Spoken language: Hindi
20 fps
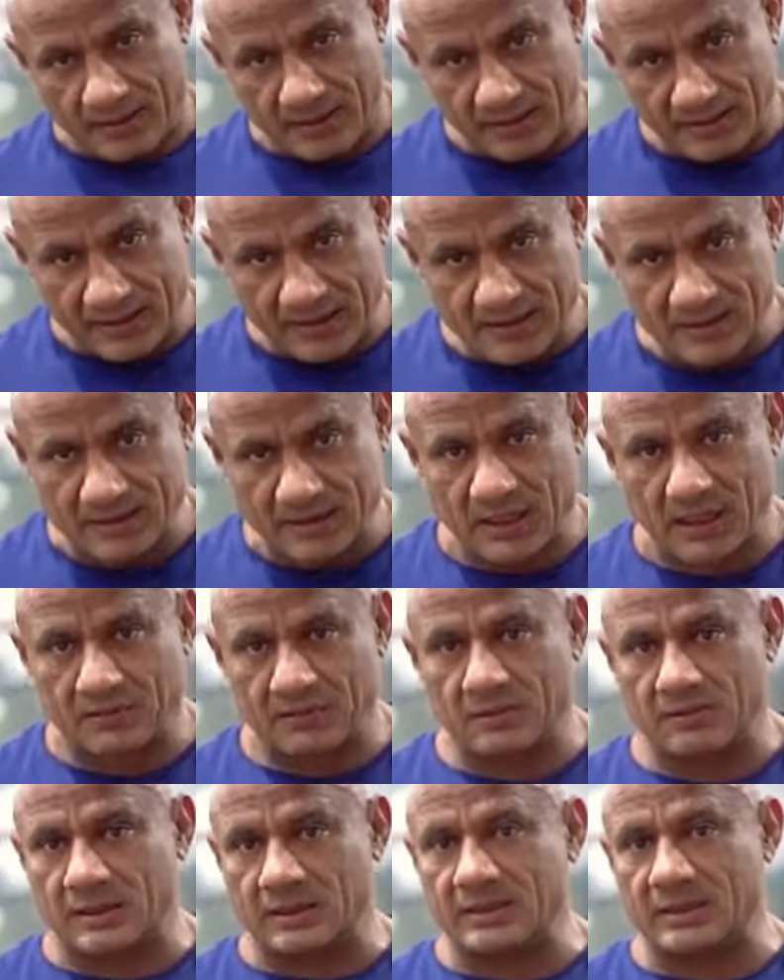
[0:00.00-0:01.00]
इंटेंसिटी
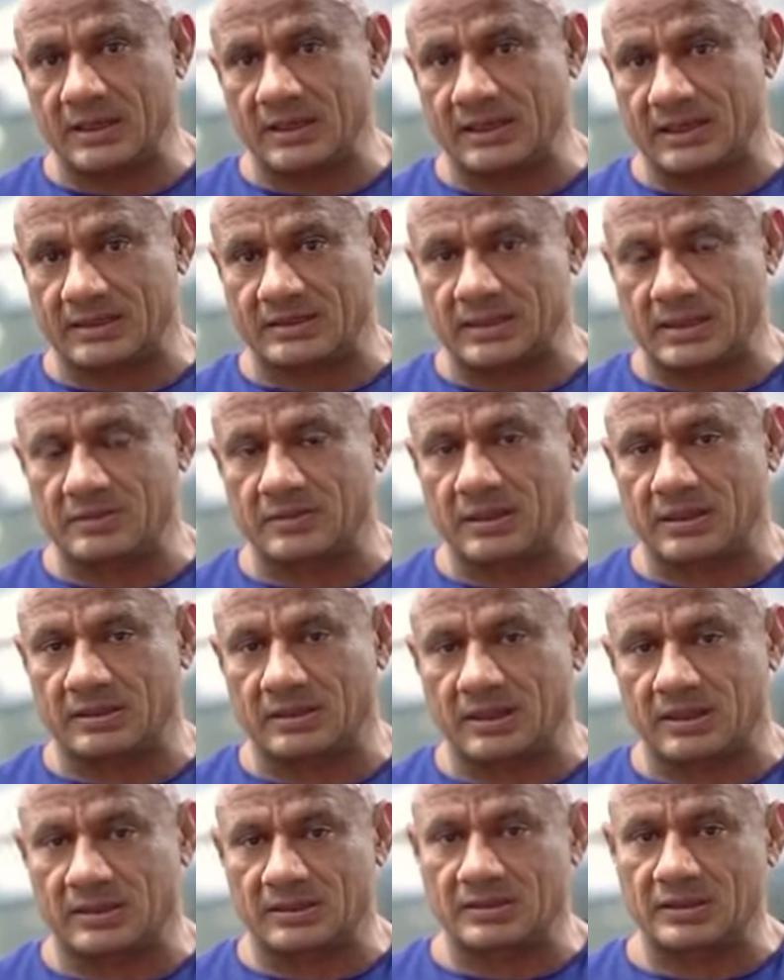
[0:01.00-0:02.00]
आपकी बढ़ जाएगी रेस्ट टाइम
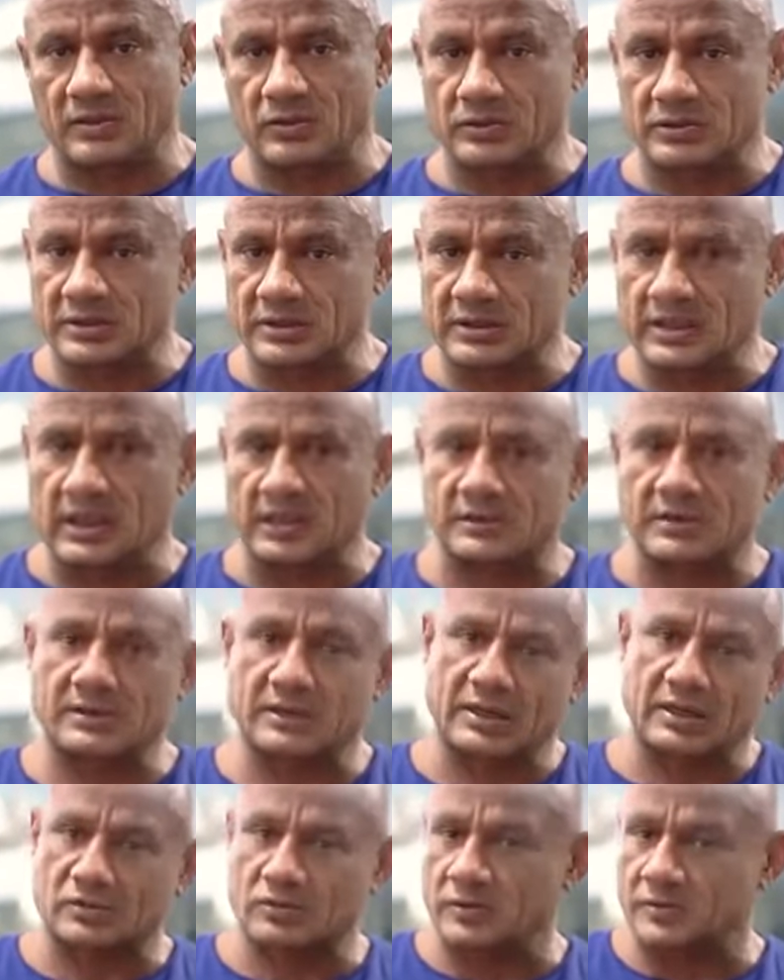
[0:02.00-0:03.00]
कट करने से उसी से आपकी
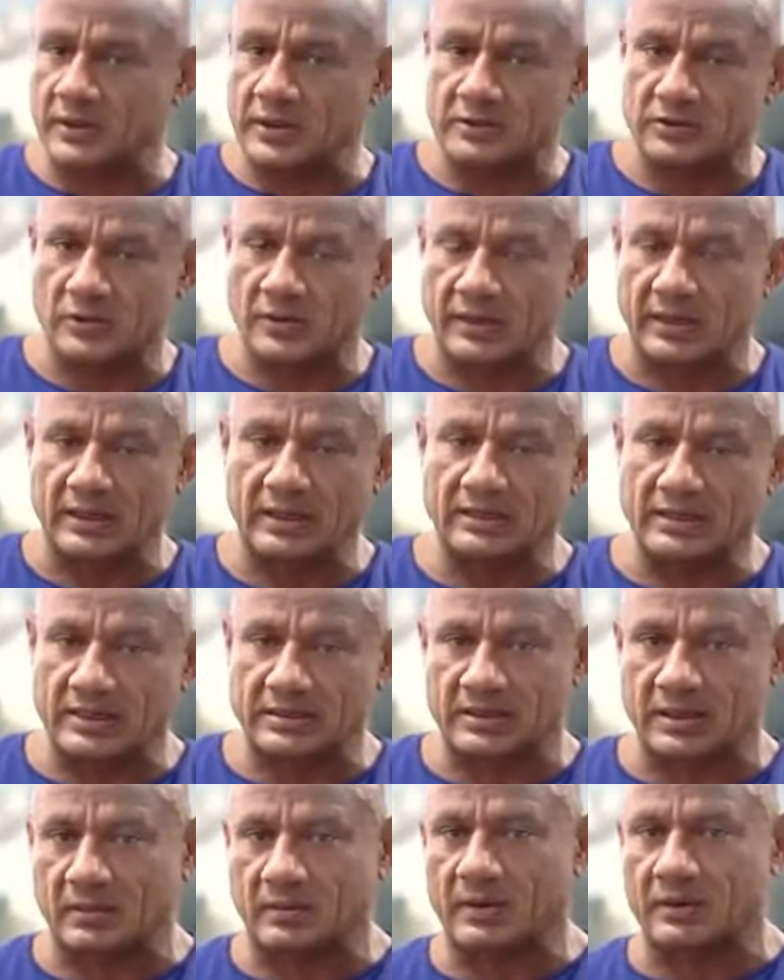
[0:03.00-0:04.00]
400 सौ कैलोरीज
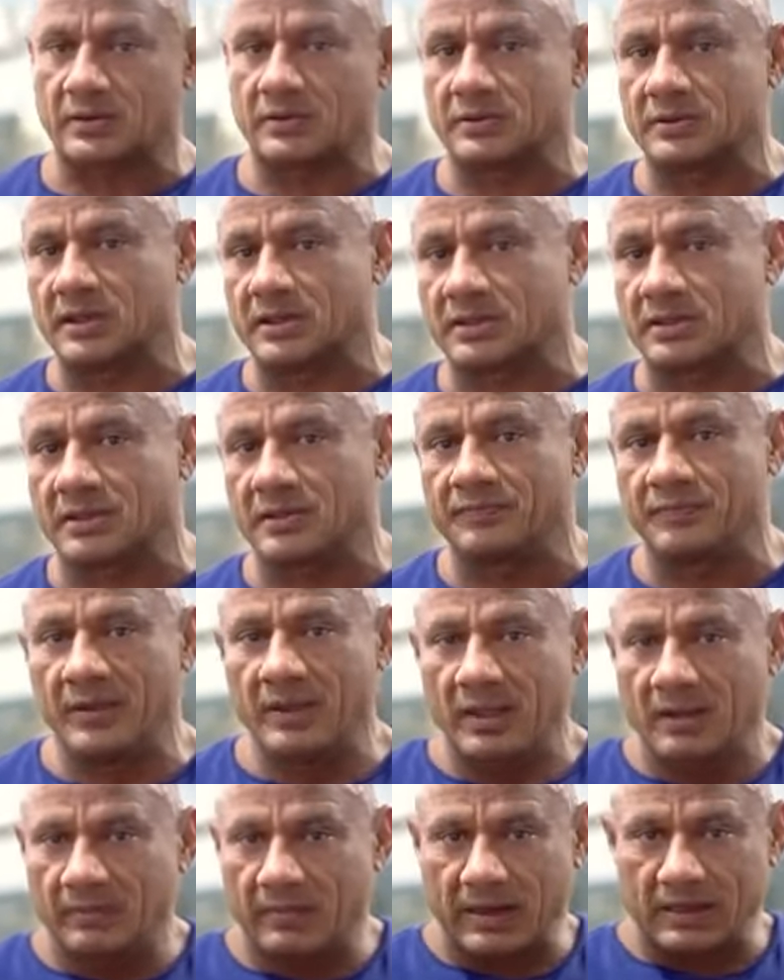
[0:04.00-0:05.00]
एक्स्ट्रा बर्न हो जाएंगी
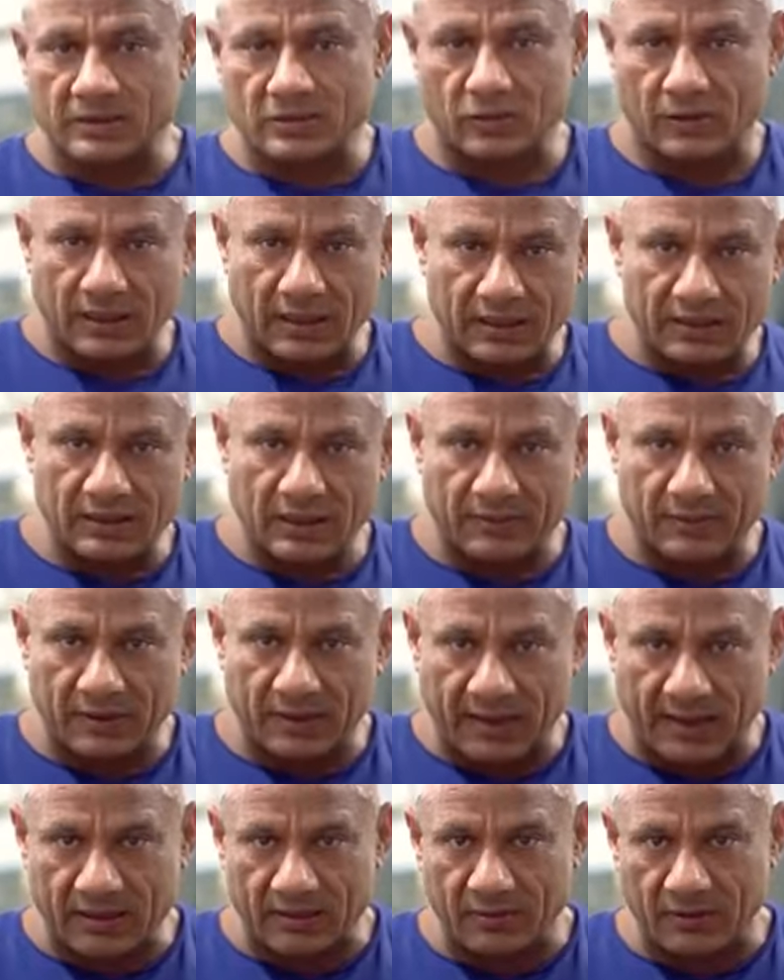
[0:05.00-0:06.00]
500 कैलोरीज
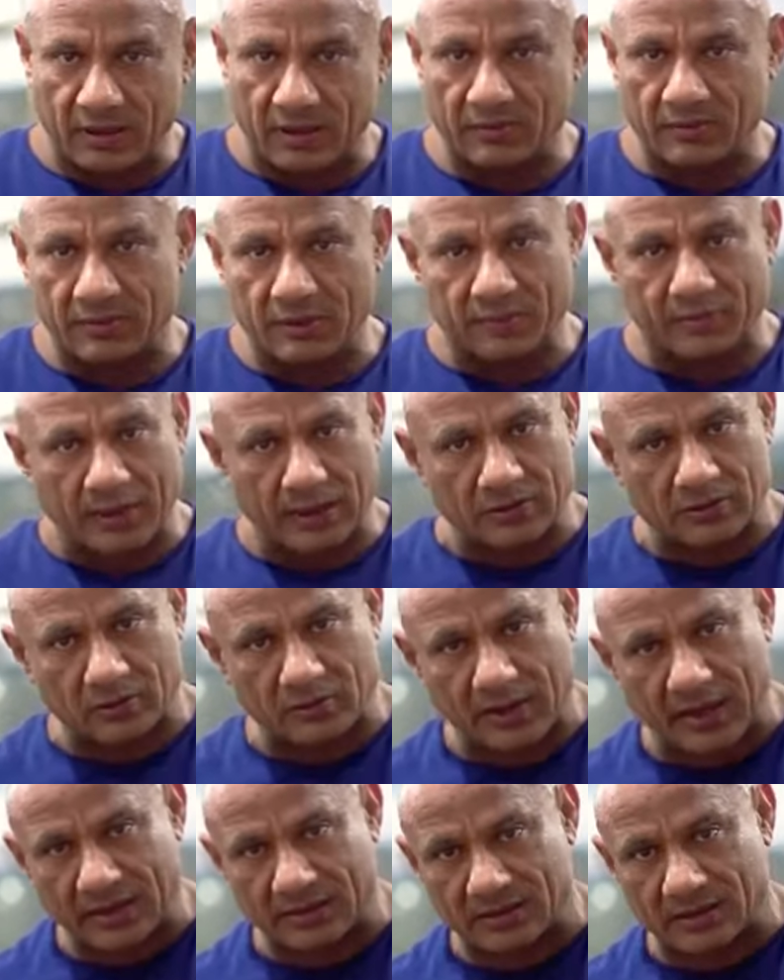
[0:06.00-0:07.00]
आपने डाइट में कम की 500
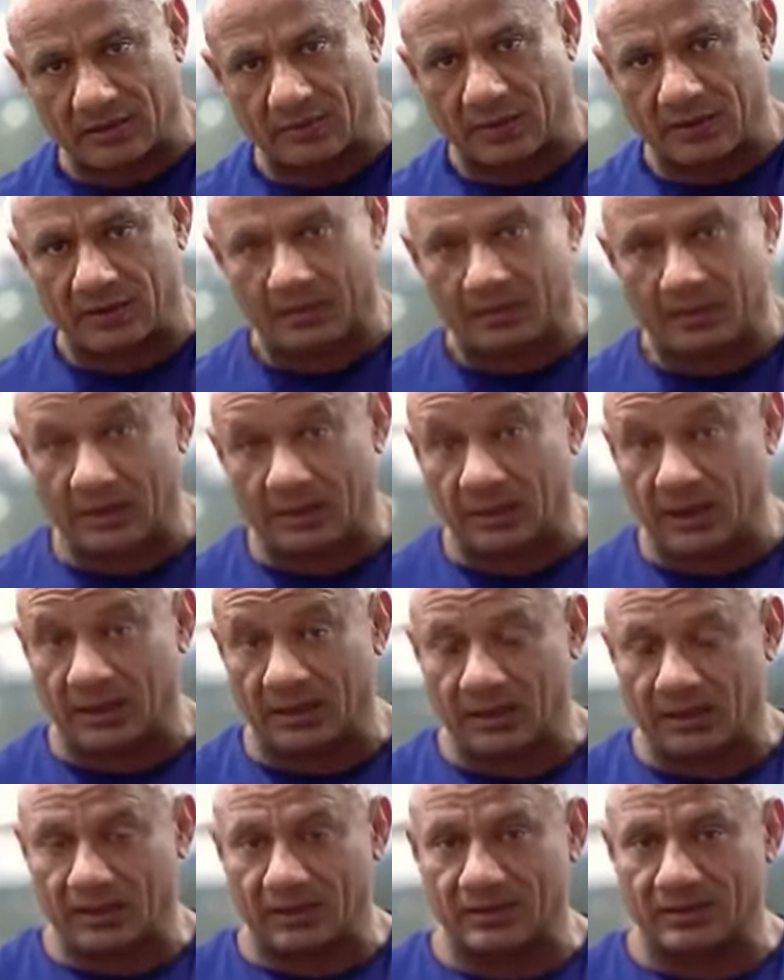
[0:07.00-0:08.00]
या एक्स्ट्रा बर्न की
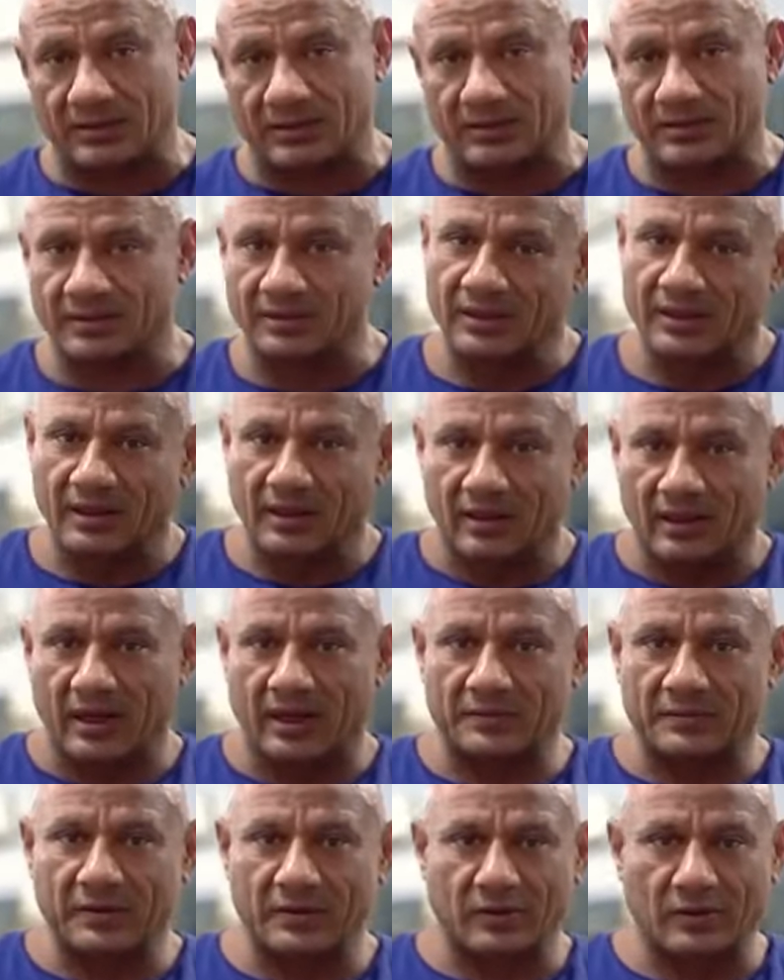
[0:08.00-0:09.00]
हज़ार कैलोरीज
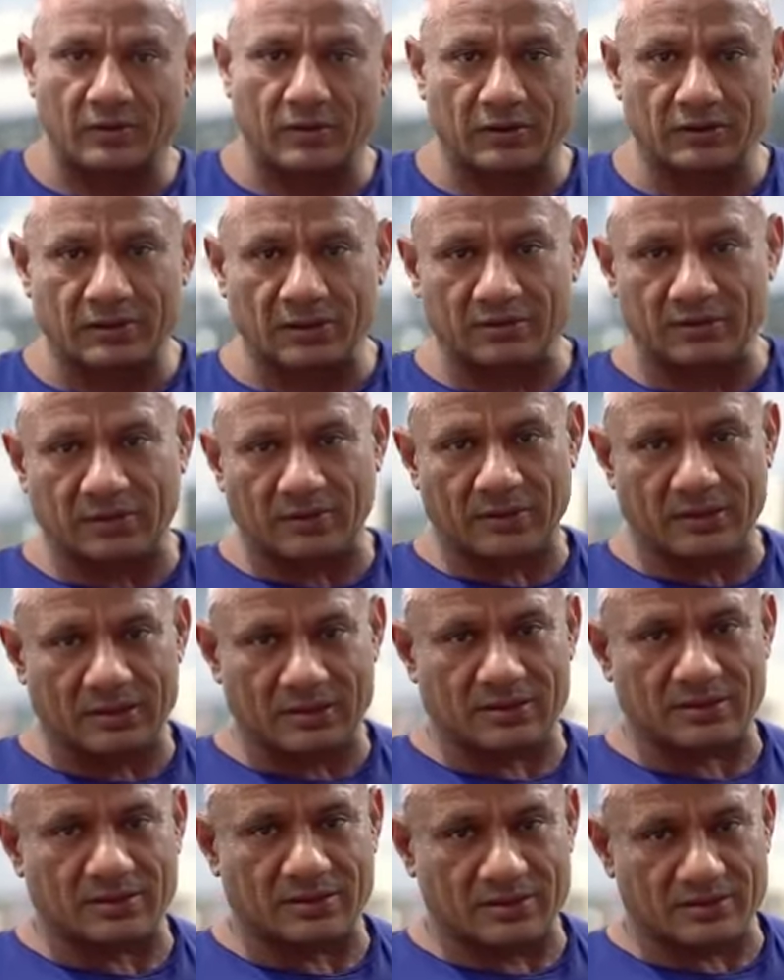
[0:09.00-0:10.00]
आप देखो बहुत
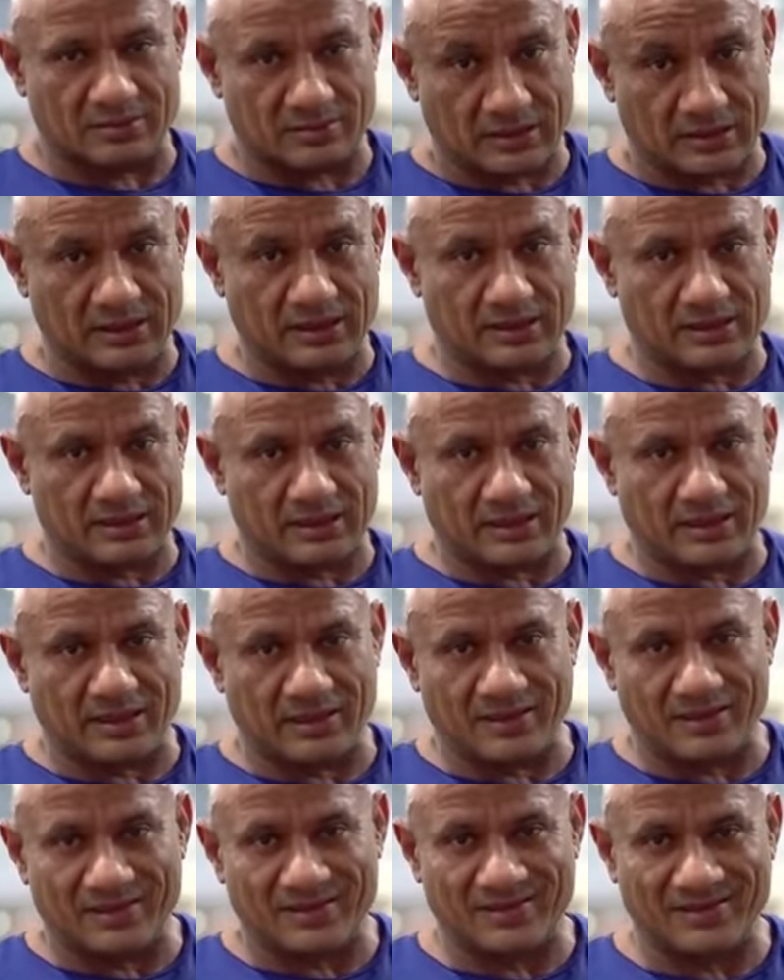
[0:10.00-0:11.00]
जबरदस्त जल्दी रिजल्ट
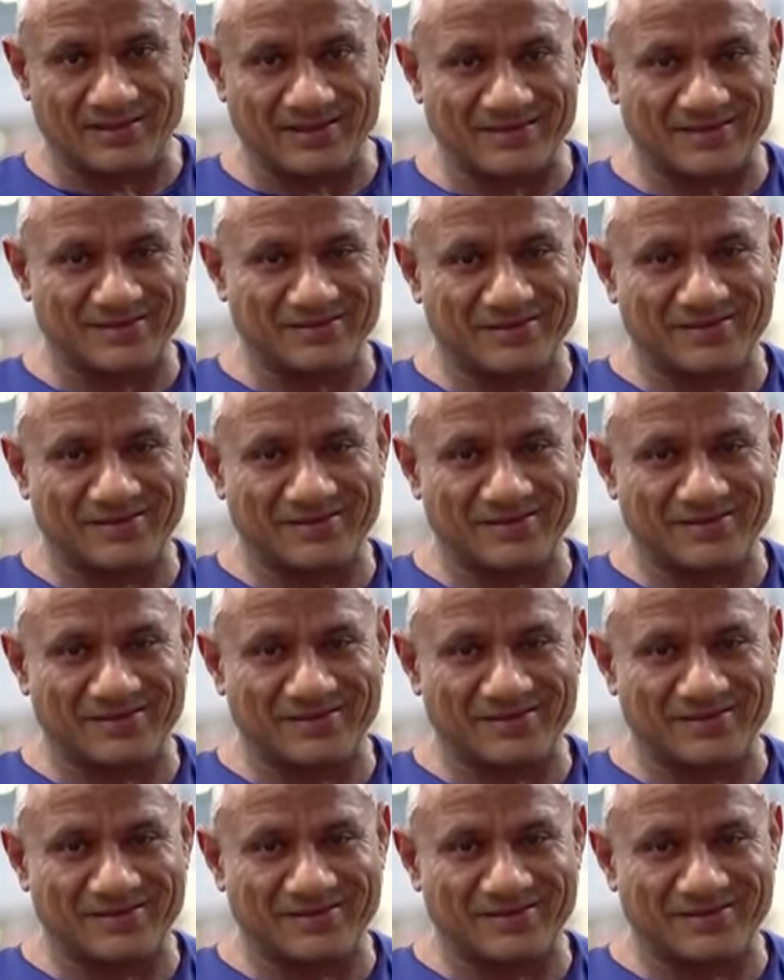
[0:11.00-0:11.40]
आएगा थैंक